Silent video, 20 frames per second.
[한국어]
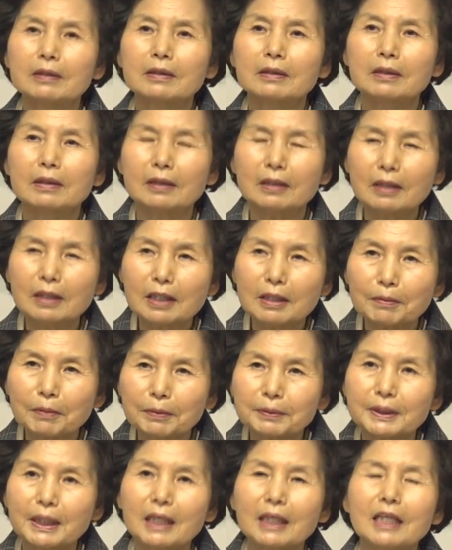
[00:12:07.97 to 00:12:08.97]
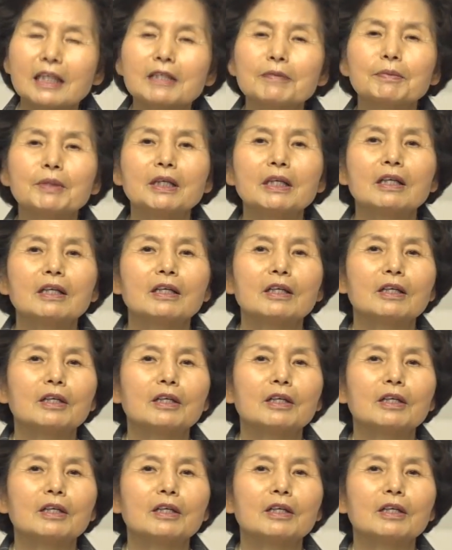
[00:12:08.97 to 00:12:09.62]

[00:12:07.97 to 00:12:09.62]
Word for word: 틀림없이 하나님이